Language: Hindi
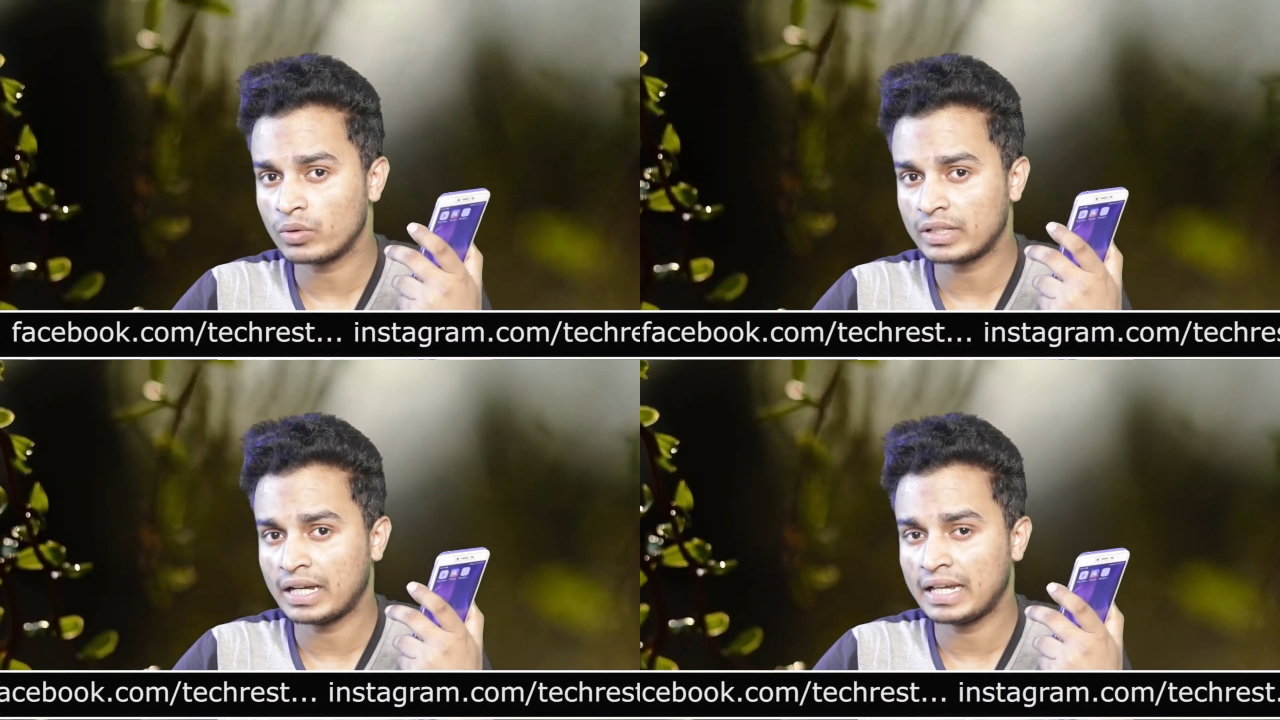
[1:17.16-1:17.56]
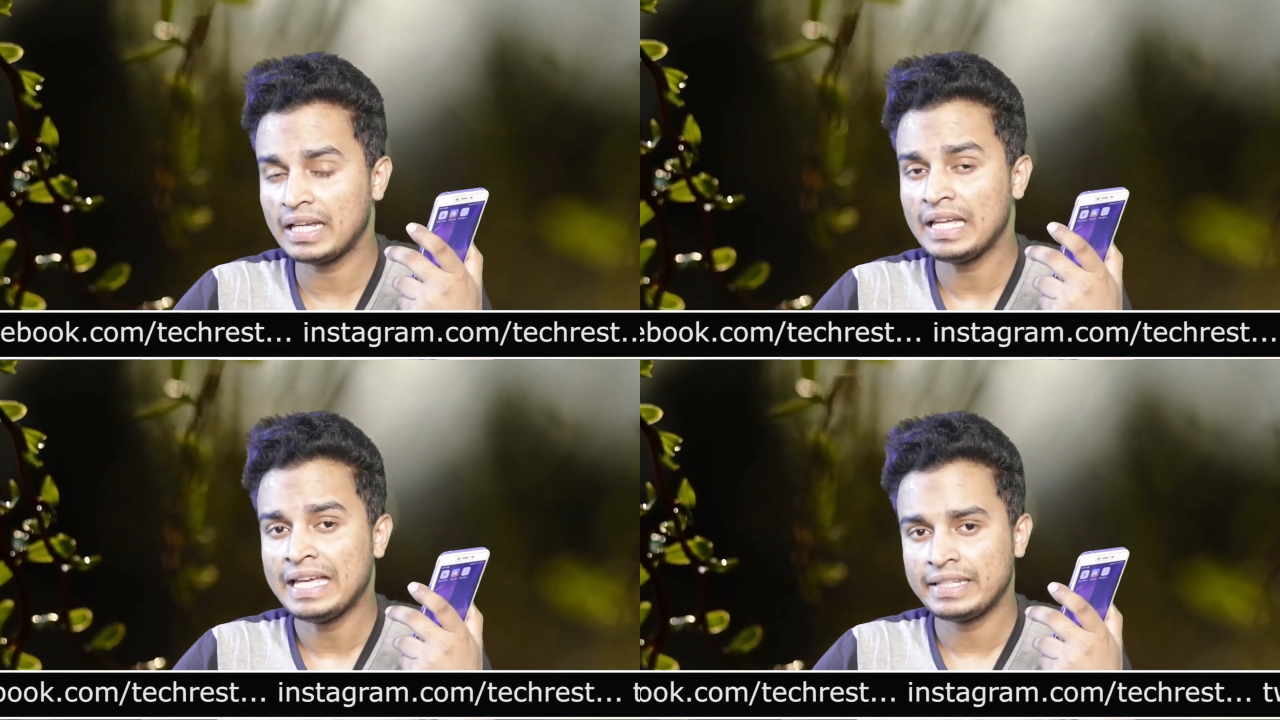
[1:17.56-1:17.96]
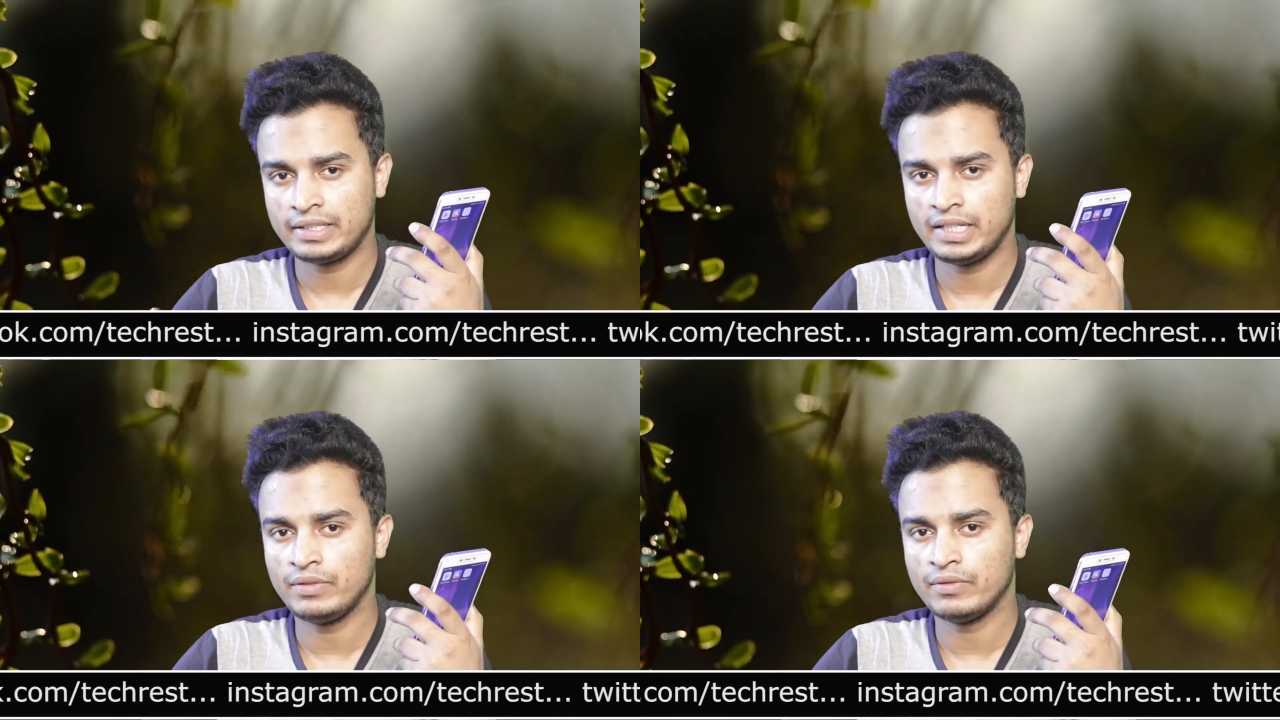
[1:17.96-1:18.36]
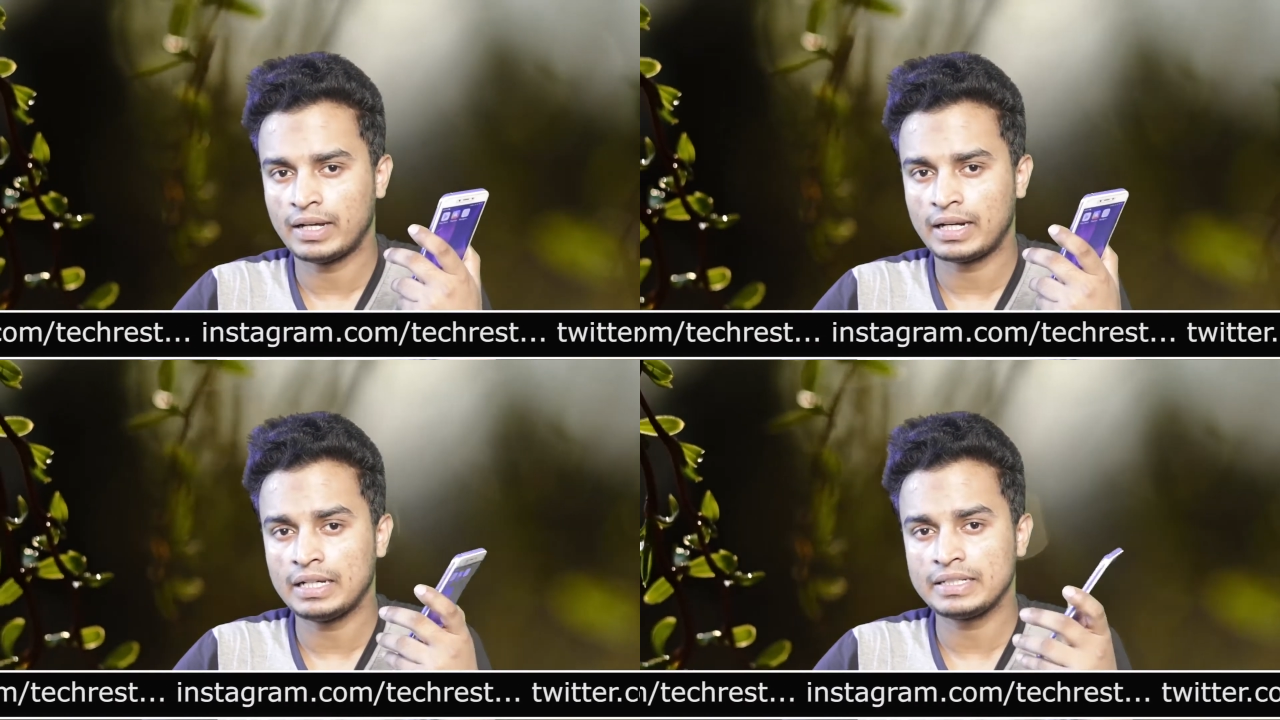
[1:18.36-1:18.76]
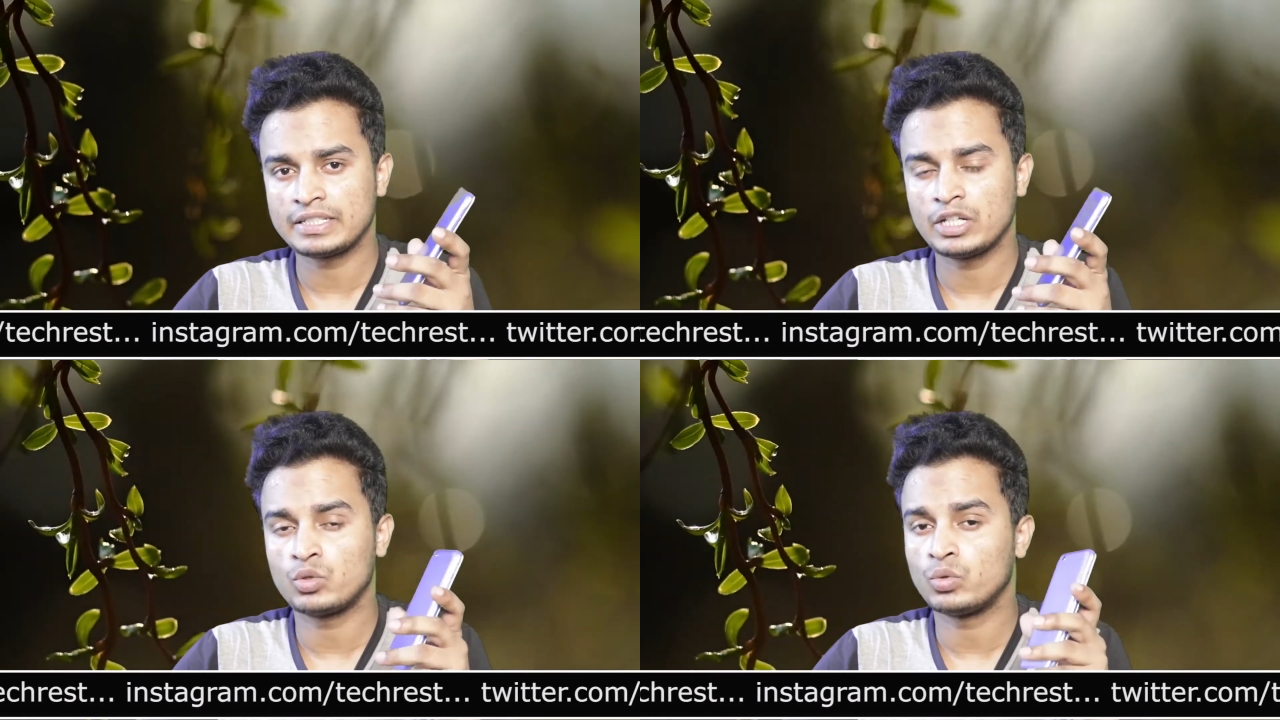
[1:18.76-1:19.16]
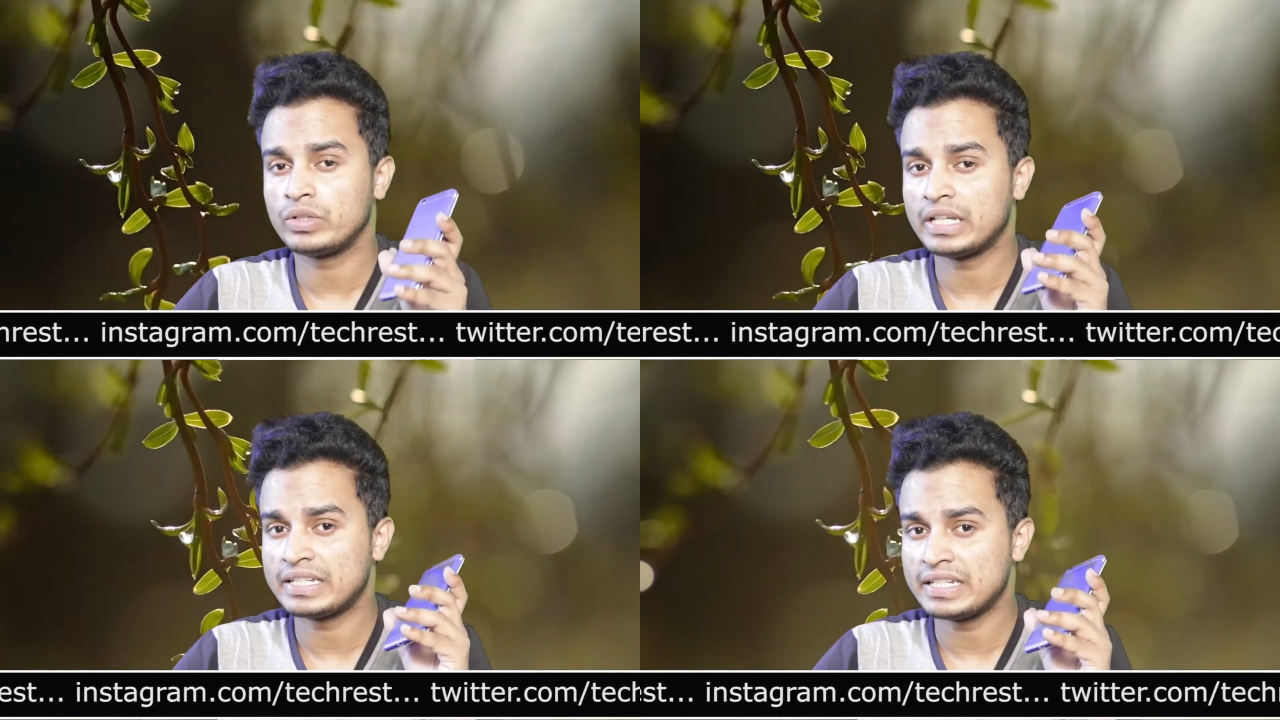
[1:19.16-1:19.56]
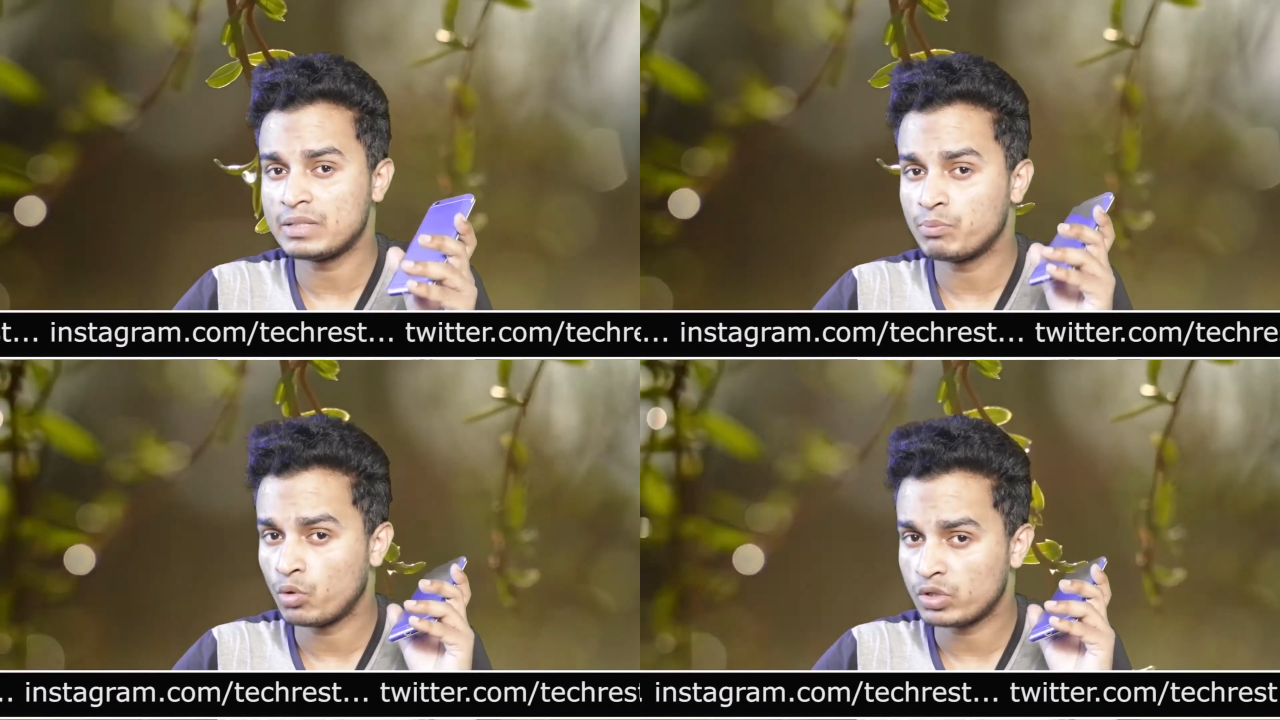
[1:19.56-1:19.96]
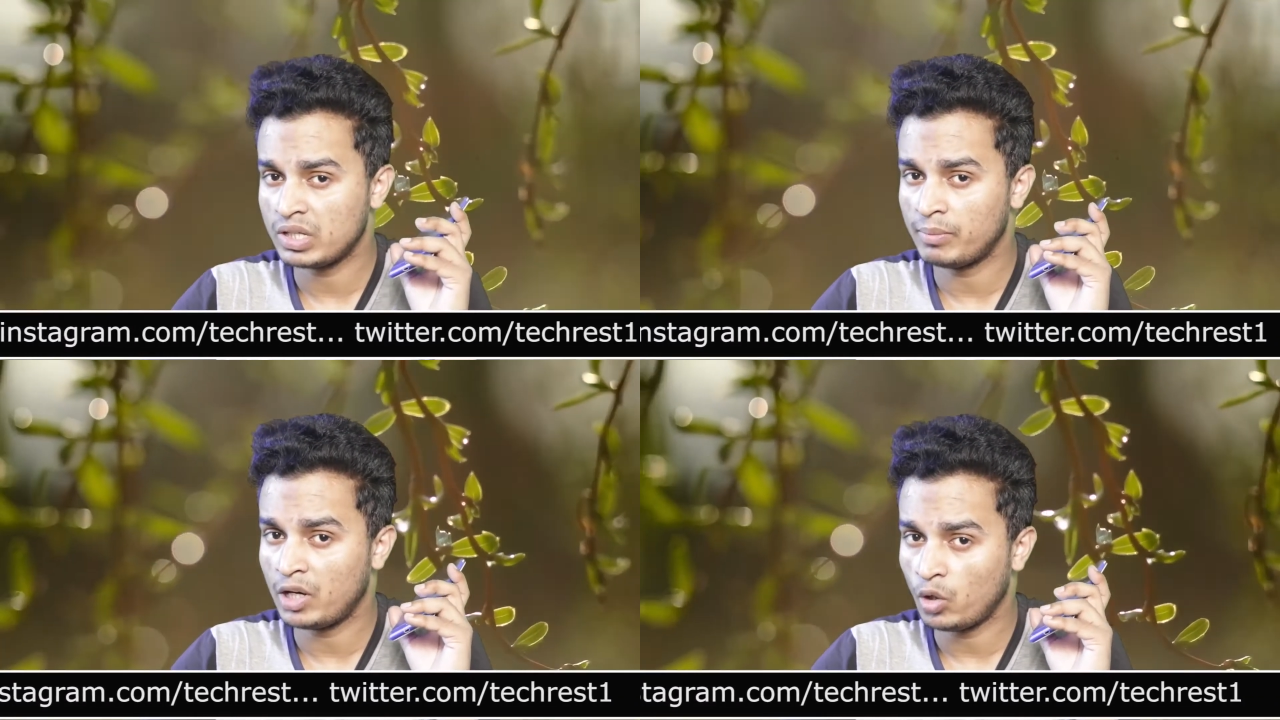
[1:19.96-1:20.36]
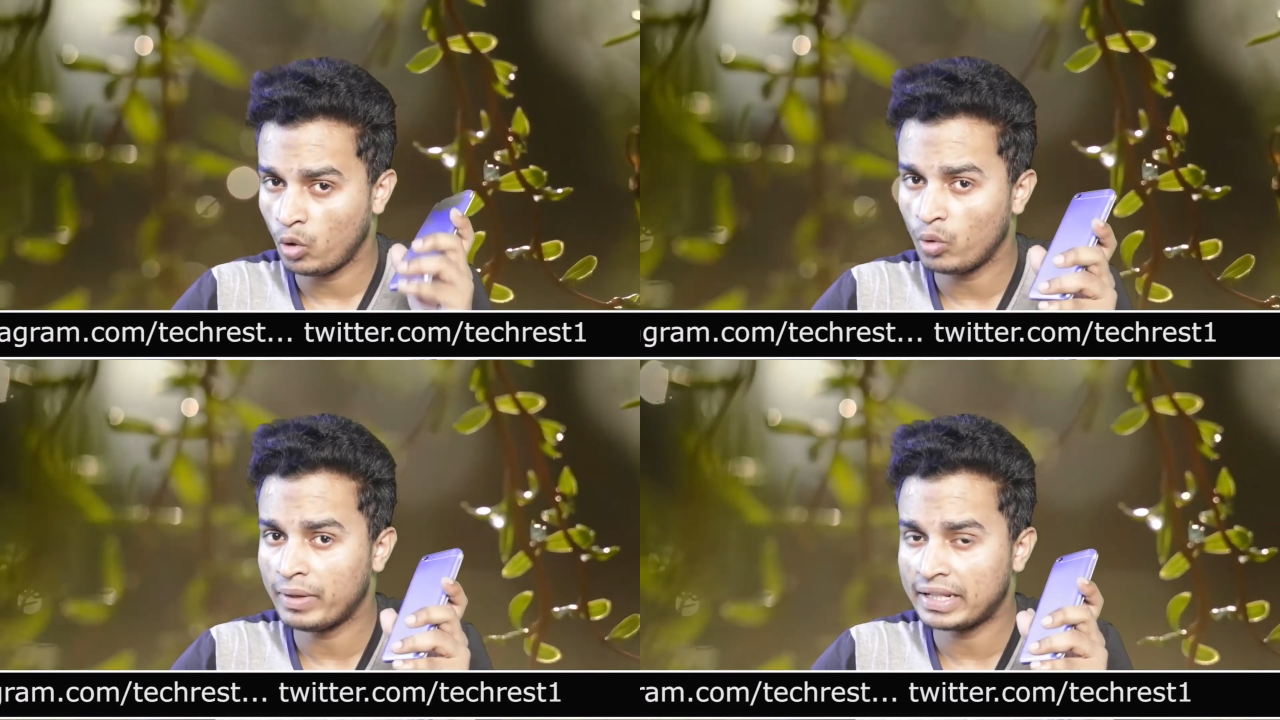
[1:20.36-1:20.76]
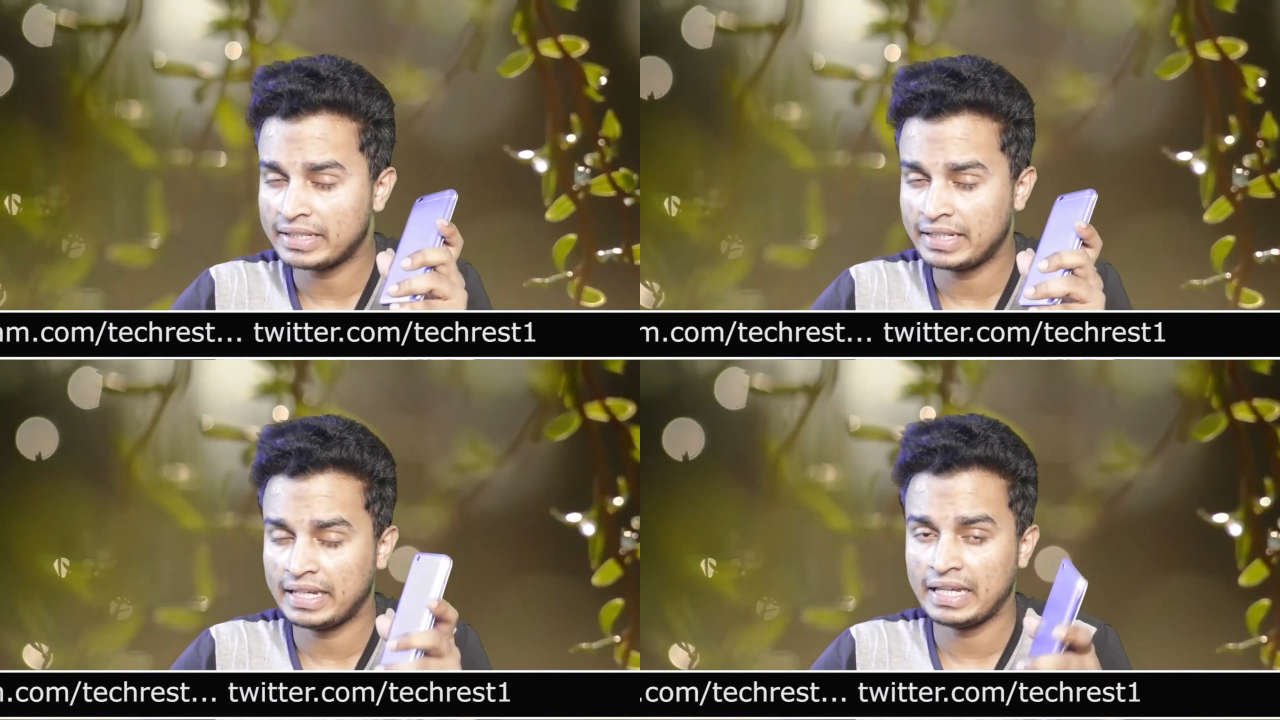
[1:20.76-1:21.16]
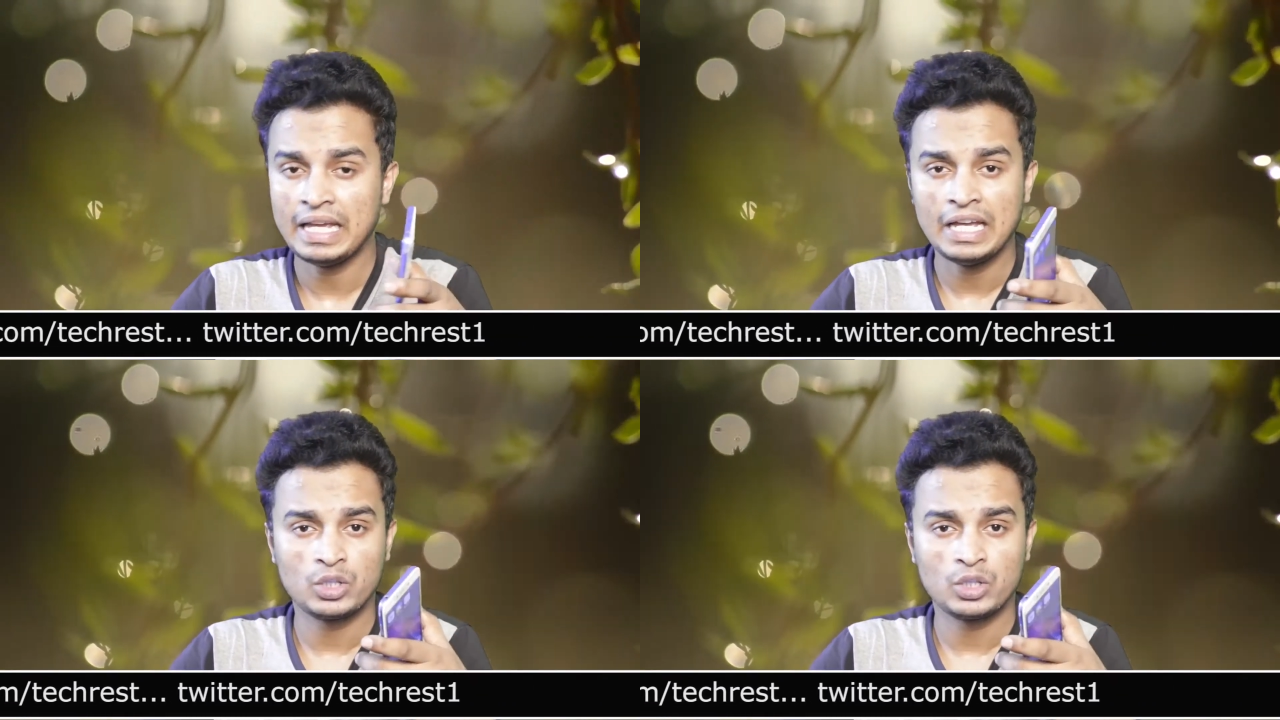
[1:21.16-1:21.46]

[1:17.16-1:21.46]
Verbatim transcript: होता है थीम वाला जिसके थ्रू ये चीज़ पॉसिबल हो पाती है